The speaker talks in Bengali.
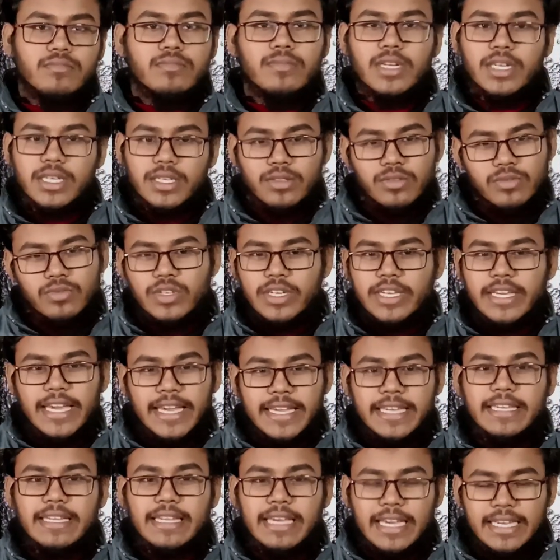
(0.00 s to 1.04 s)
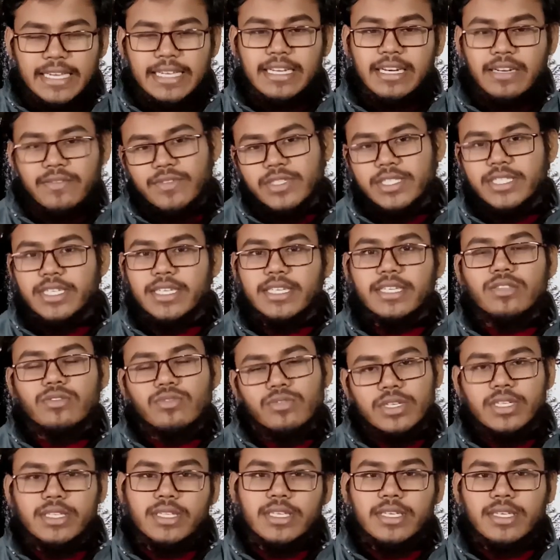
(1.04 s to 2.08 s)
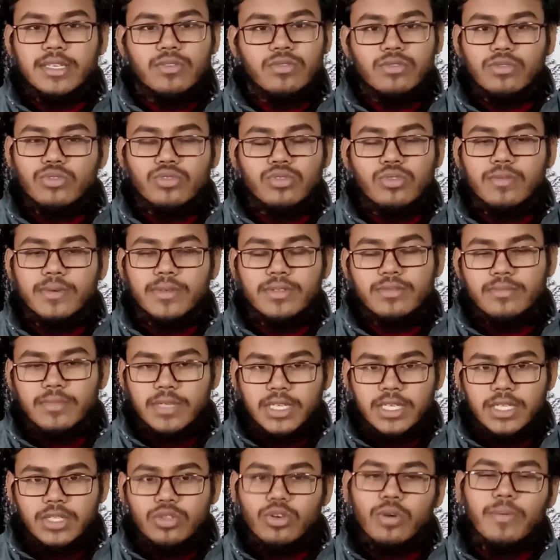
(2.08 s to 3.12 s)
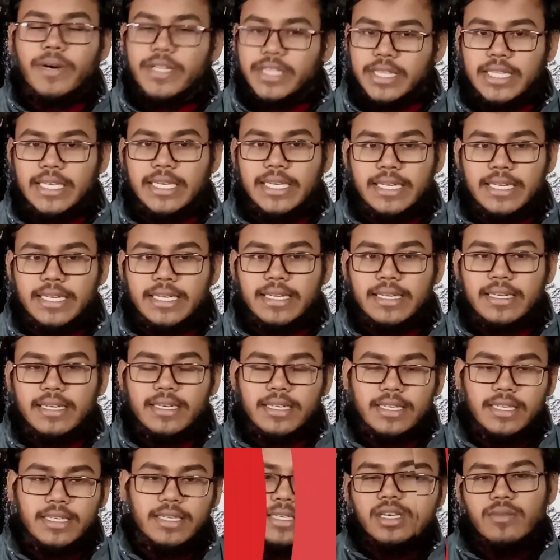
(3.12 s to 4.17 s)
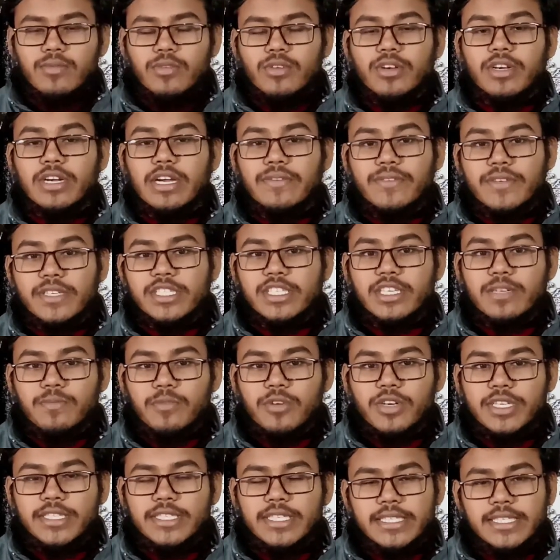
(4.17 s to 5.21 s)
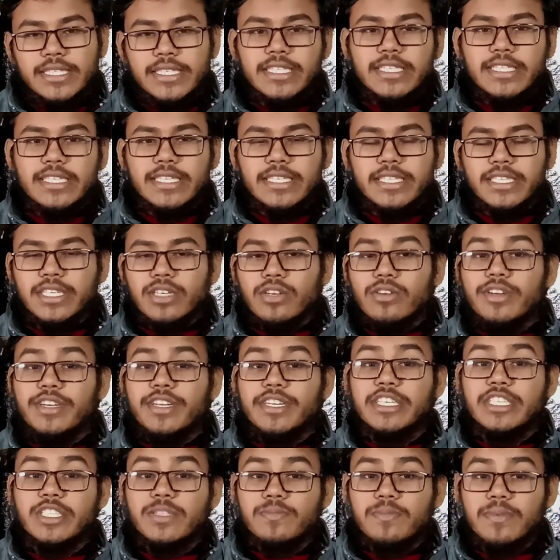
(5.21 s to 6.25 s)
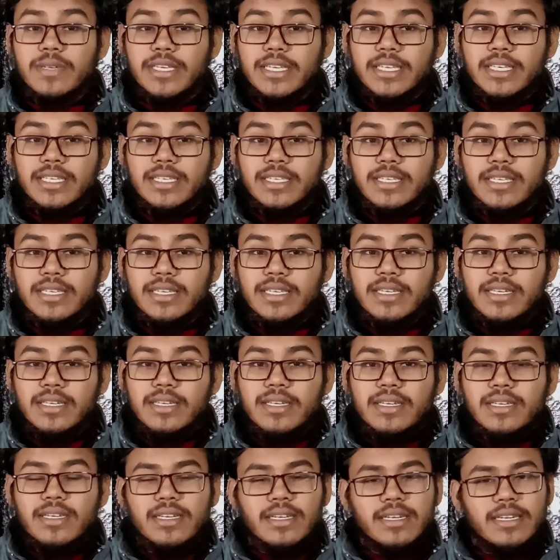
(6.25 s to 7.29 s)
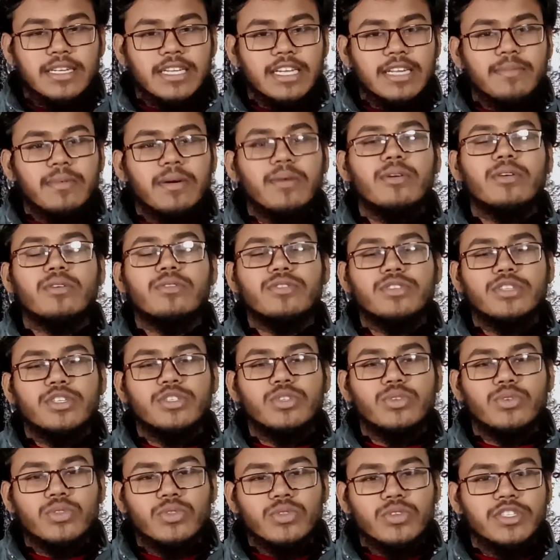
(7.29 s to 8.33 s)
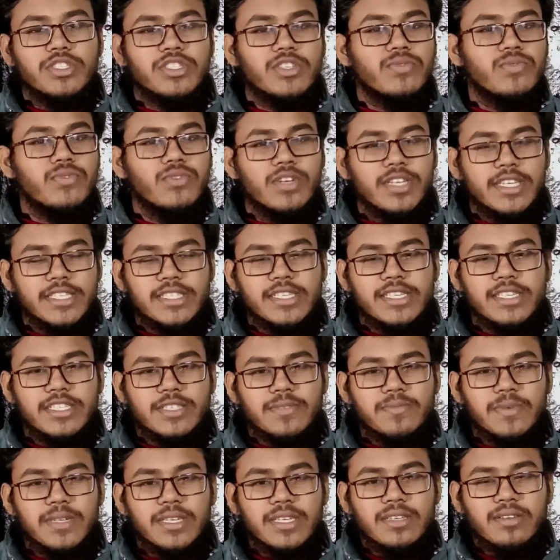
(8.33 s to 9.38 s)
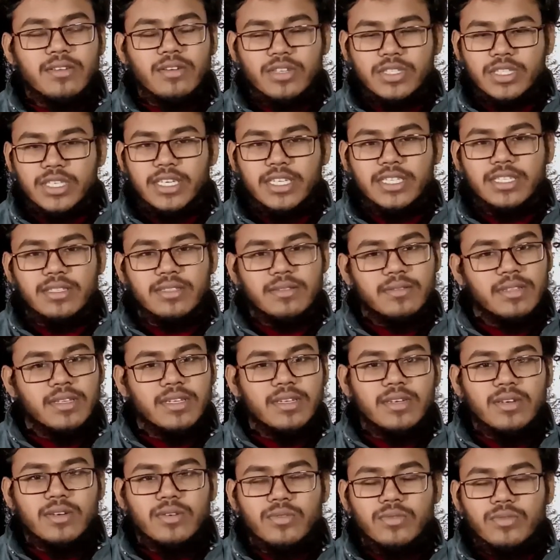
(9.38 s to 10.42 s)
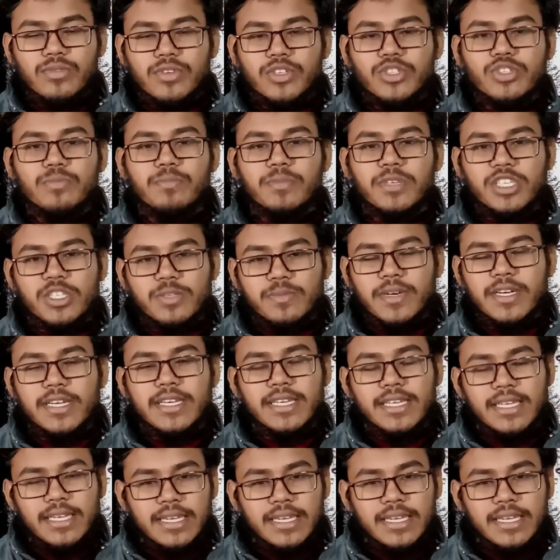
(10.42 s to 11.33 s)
মানে দুটাই একই একই গ্রাফিক্স আর কি দুটাতেই কোনো সমান মানে তফাত নাই আর এবং গ্রাফিক্সের পরে যে জিনিসটা আছে সেটা হলো ডিসপ্লে ডেল ব্যবহার করছে চোদ্দো ইঞ্চির ফুল এইচডি ডিসপ্লে অর্থাৎ উনিশশো বিশ বাই